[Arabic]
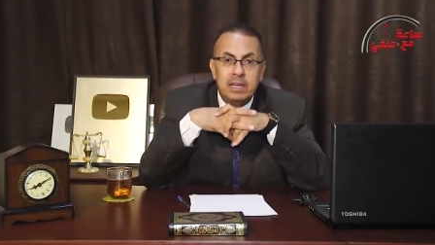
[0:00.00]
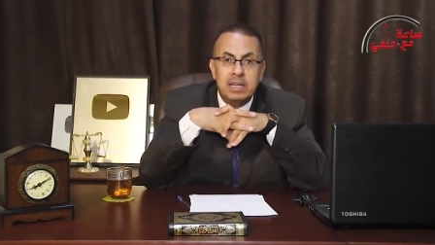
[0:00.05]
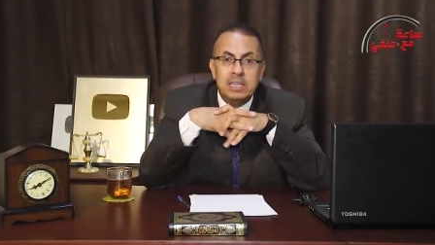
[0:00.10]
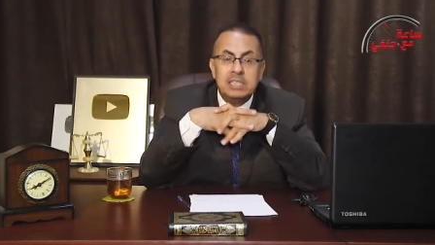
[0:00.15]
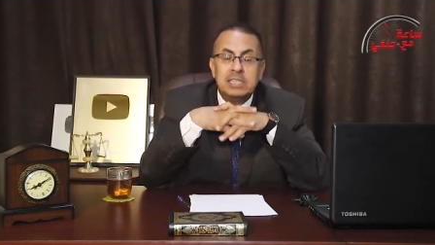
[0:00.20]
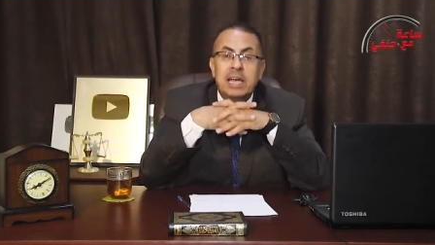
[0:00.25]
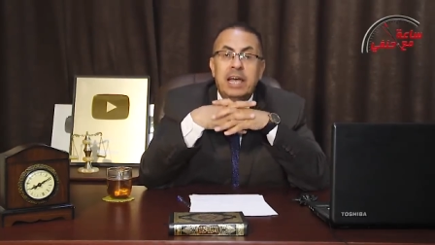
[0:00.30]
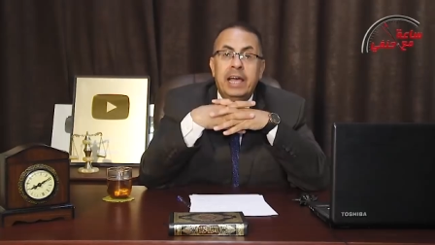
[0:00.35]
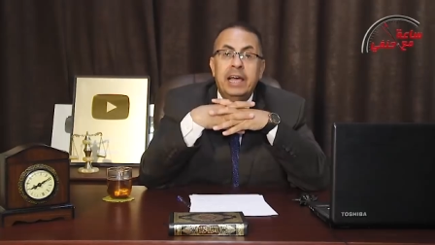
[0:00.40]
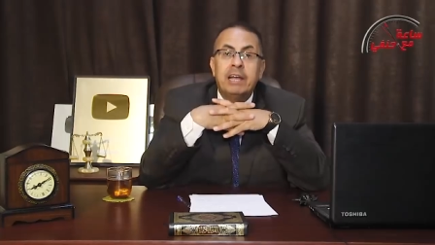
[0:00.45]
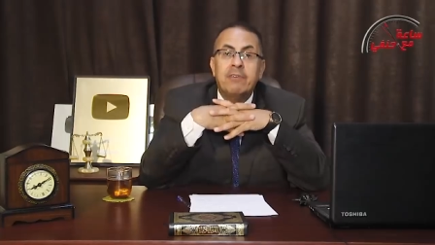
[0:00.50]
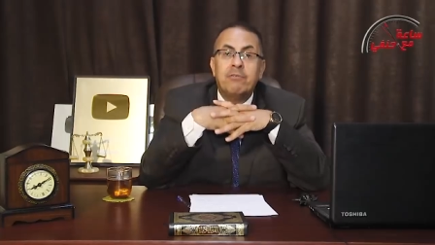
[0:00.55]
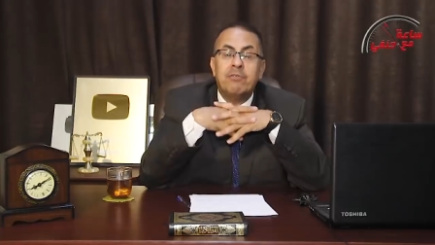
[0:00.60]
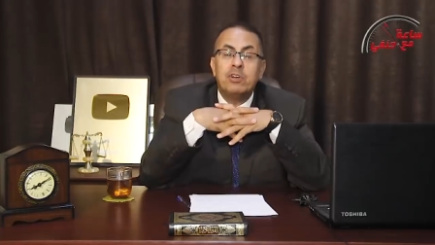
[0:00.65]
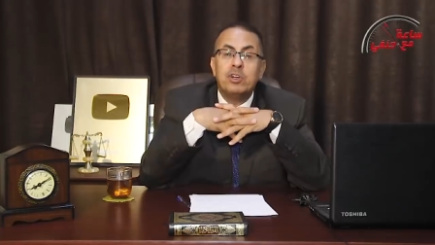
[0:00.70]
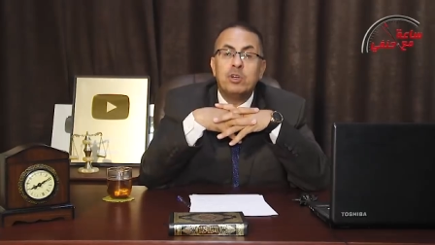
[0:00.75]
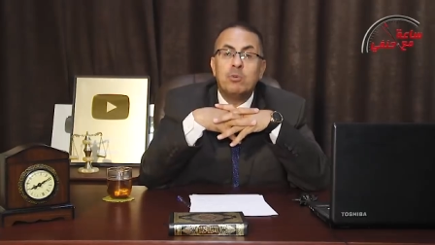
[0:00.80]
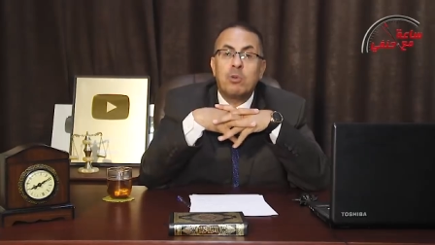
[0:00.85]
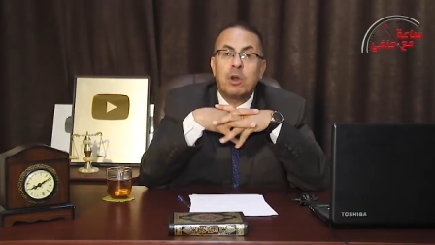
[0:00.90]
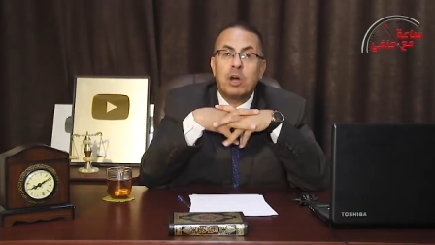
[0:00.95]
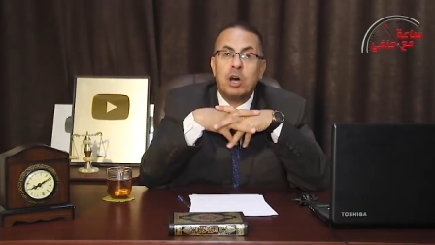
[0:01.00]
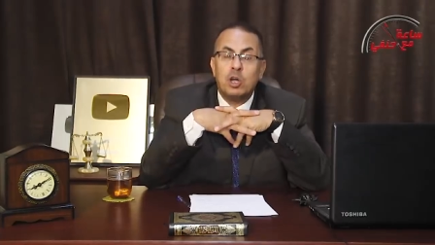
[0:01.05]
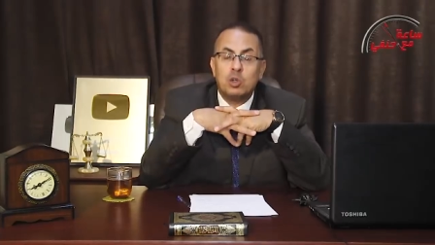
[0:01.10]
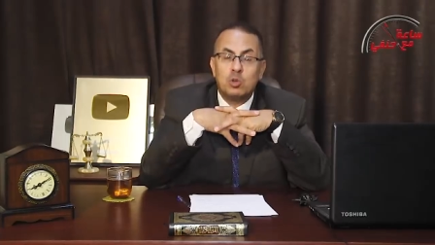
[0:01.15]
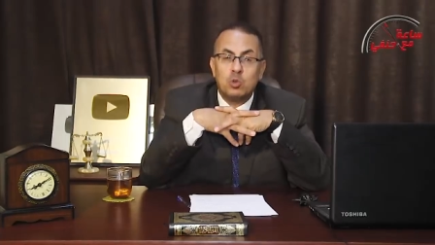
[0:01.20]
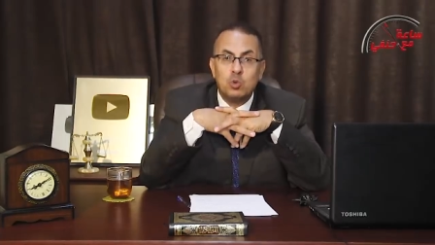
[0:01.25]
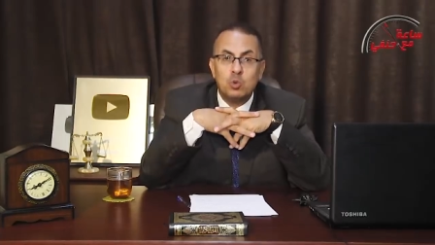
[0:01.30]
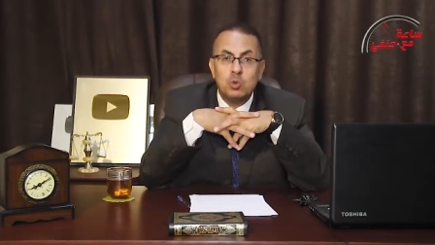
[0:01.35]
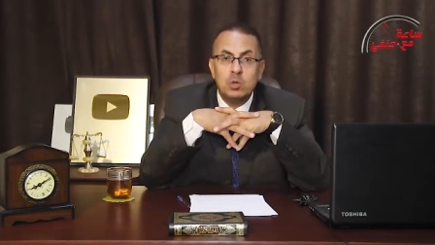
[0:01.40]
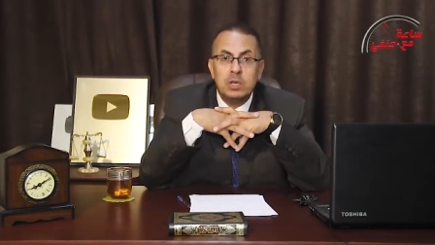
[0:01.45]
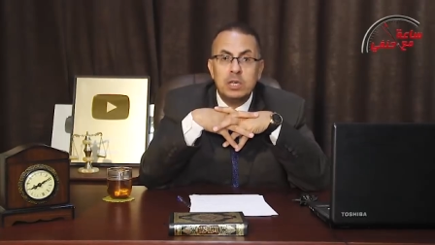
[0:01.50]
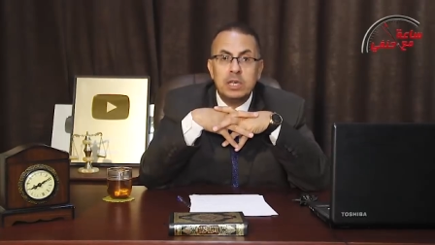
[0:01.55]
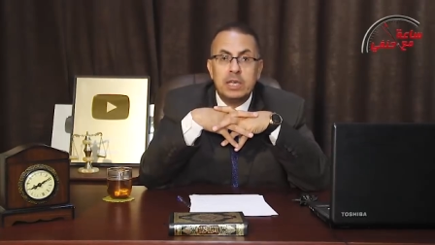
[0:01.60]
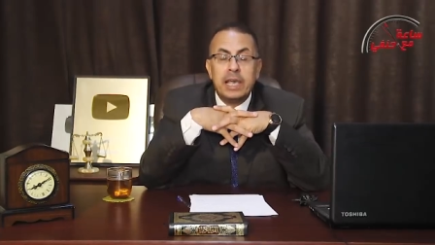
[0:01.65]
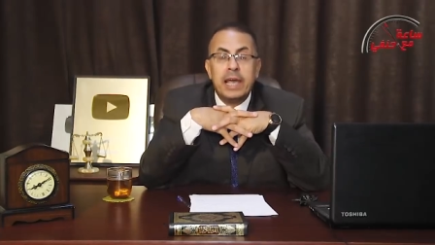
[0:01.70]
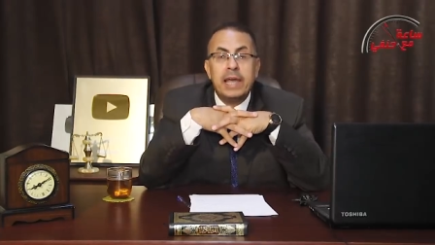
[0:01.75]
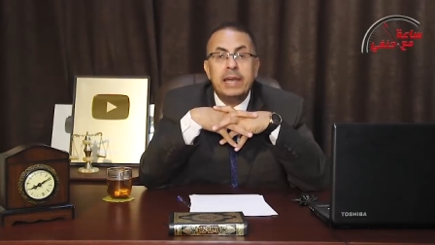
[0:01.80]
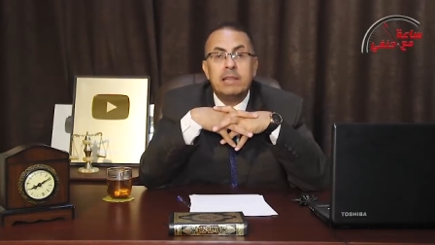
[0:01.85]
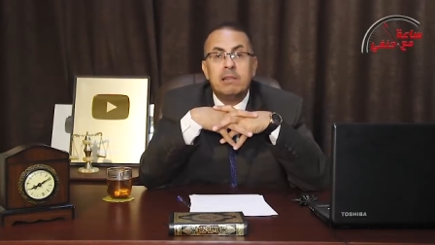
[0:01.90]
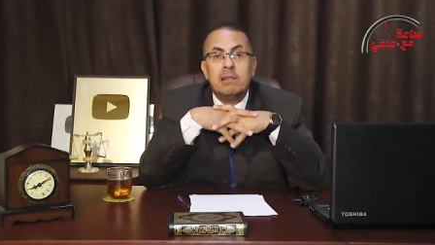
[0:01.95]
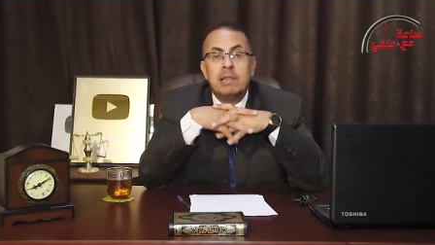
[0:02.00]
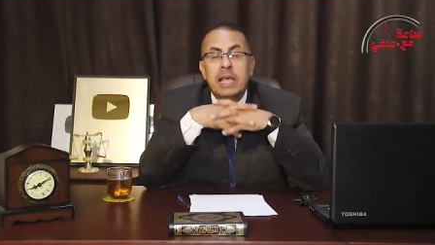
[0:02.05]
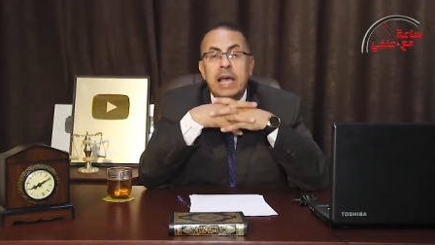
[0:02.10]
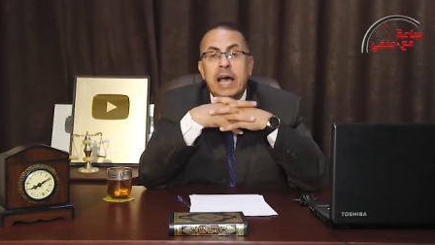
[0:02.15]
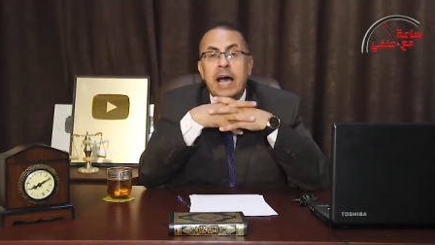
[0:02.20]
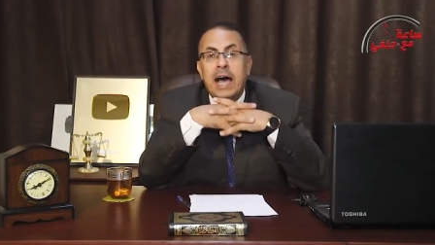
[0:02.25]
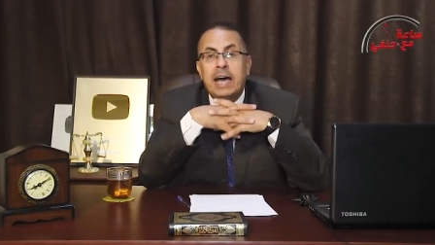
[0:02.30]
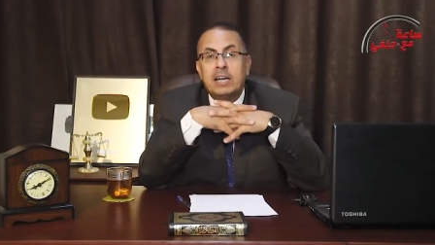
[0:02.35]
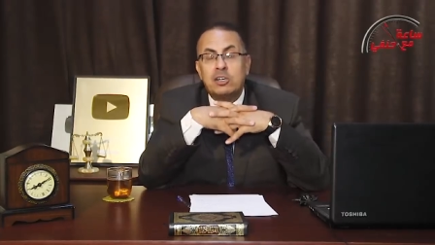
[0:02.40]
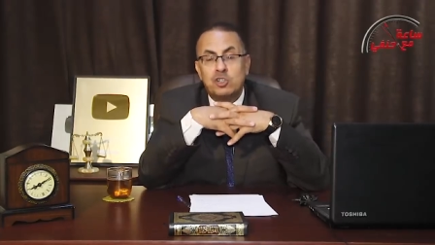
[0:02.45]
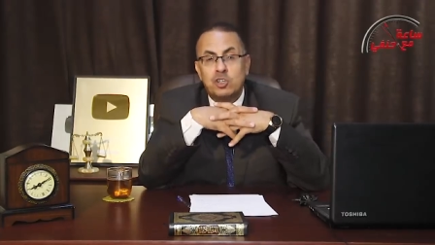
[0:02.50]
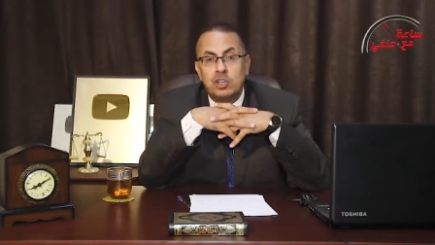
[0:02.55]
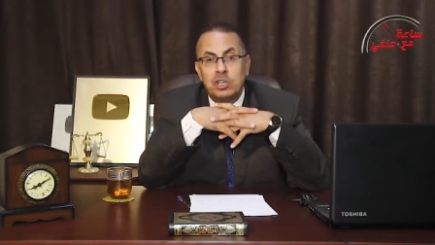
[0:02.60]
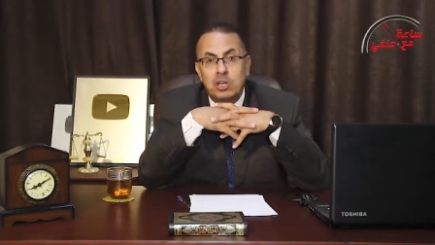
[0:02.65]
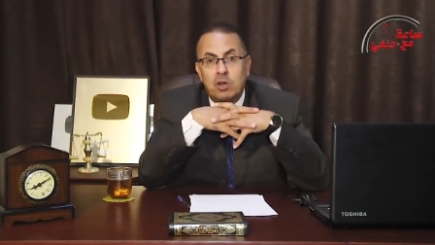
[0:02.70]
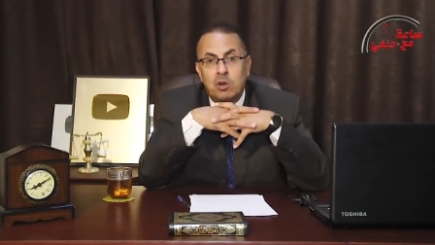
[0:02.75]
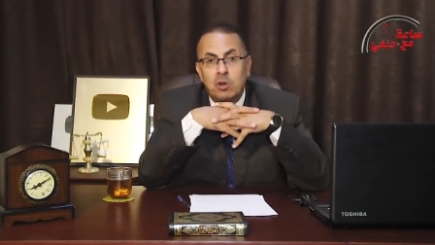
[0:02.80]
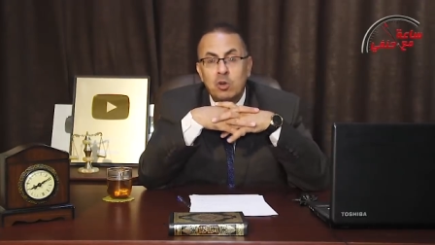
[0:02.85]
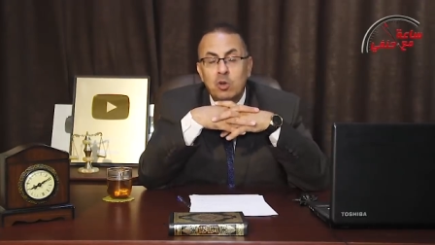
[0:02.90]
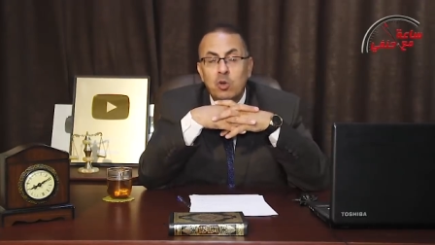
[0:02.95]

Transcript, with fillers: اذا عرف ان مراته كانت لها عشيق